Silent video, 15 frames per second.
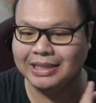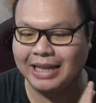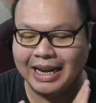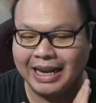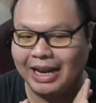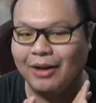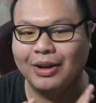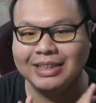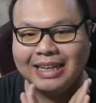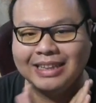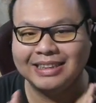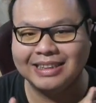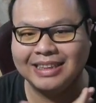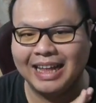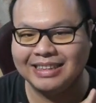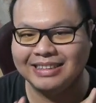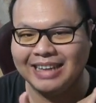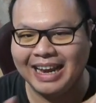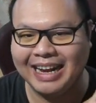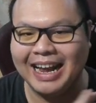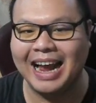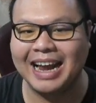อย่างนี้ค่อยจัดตัด
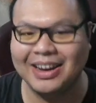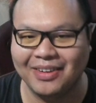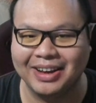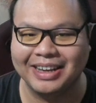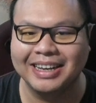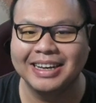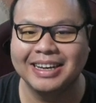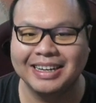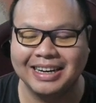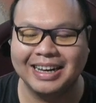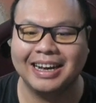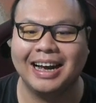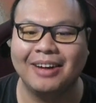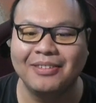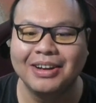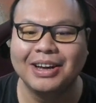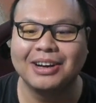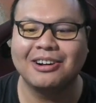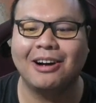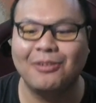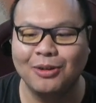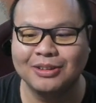ใจง่ายหน่อยนะครับ
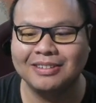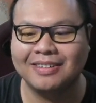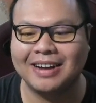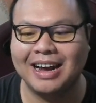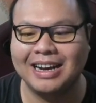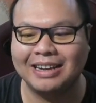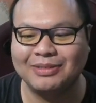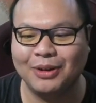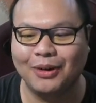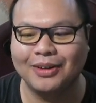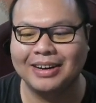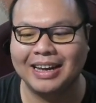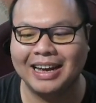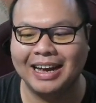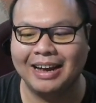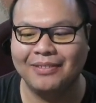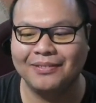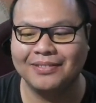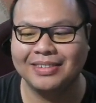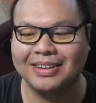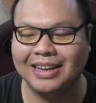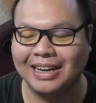ขอบคุณสำหรับการรับชมนะครับ
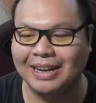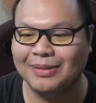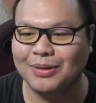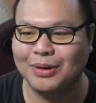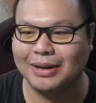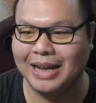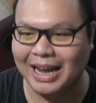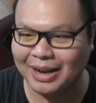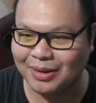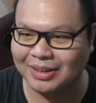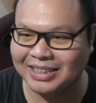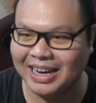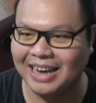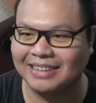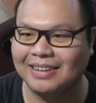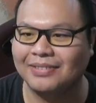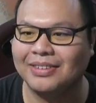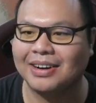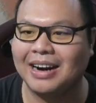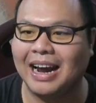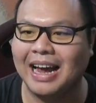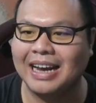อย่าลืมกดไลค์กดแชร์
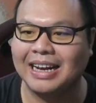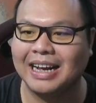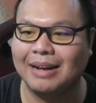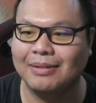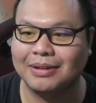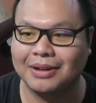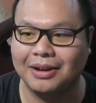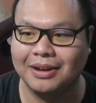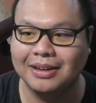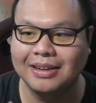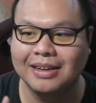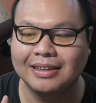Subscribe นะครับแล้วก็